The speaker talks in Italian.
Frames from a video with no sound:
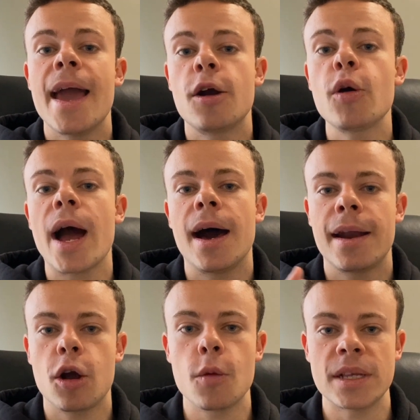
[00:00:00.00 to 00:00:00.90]

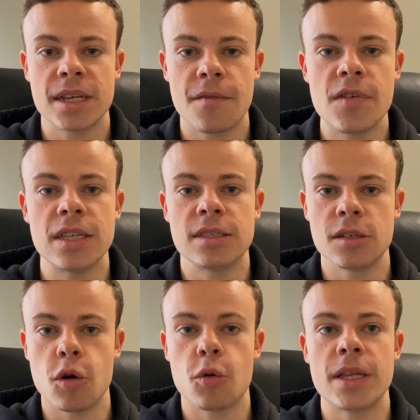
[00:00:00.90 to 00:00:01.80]
erogare come
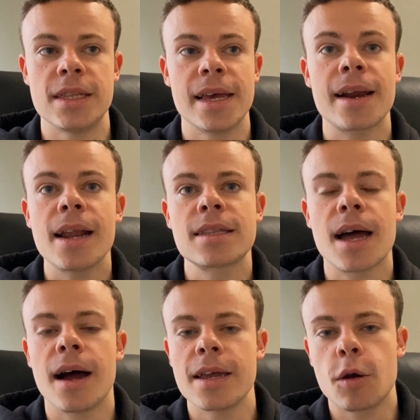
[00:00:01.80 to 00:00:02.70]
servizio. Quindi in realtà